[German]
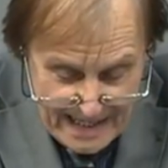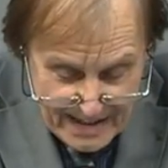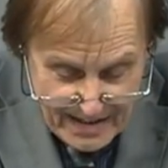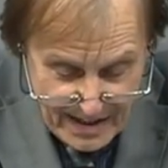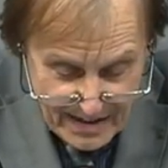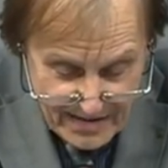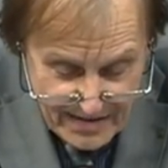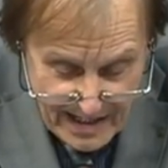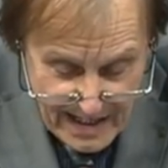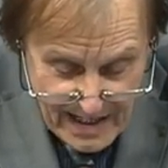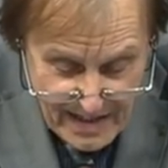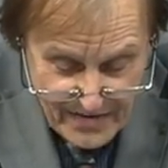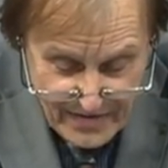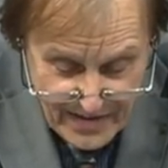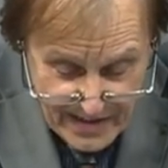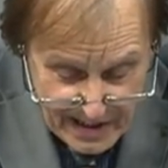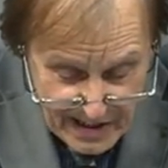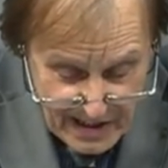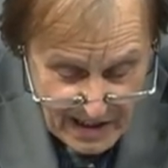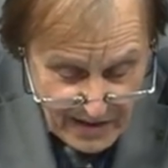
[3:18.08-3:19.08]
das als
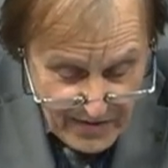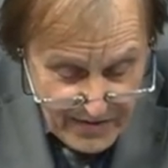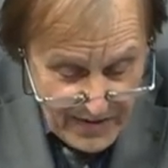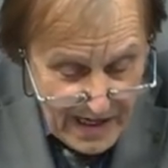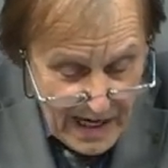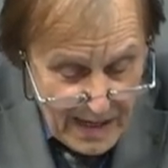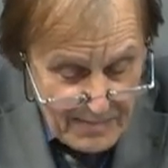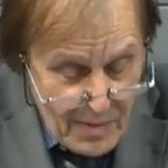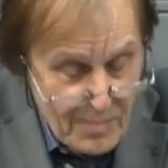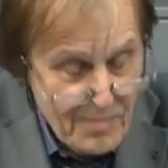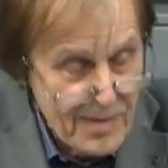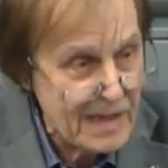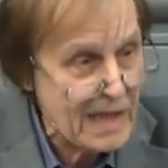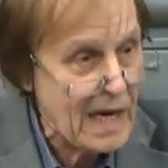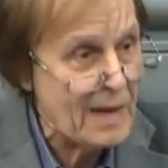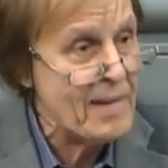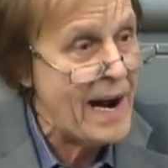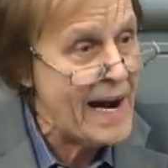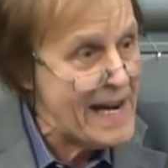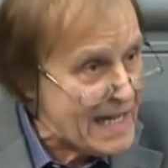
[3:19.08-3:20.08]
Pflichtaufgabe mit
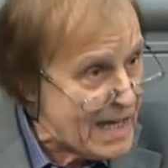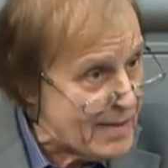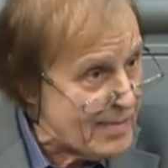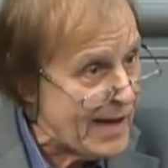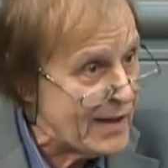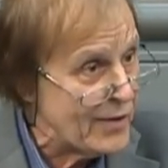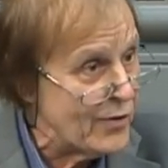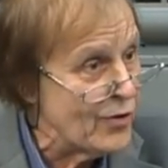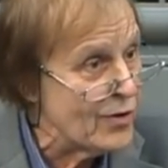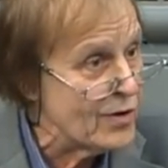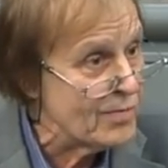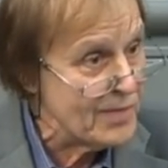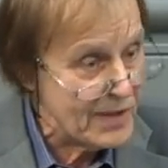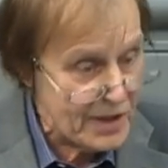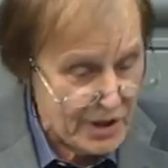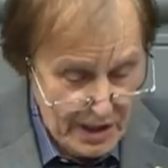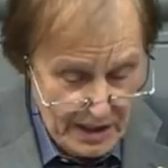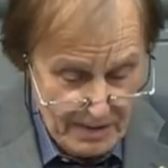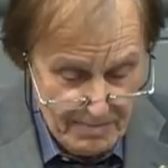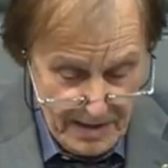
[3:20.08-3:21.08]
einem allgemein höheren
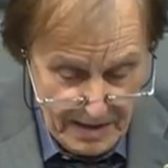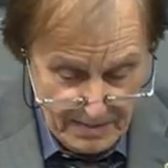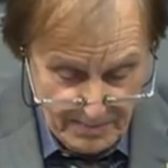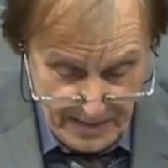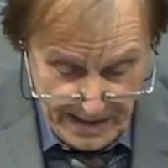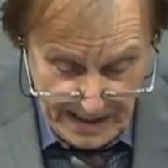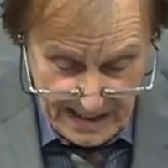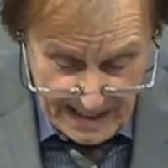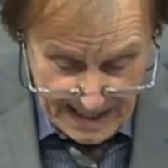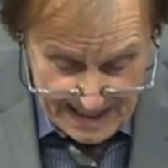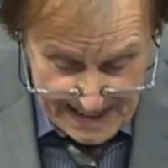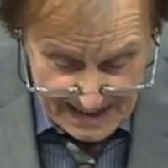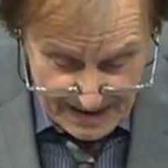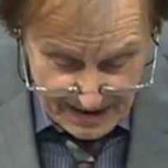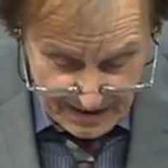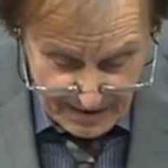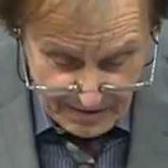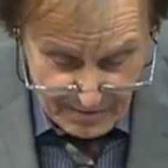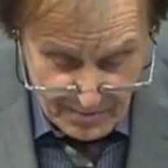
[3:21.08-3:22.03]
Budget mit beinhaltet,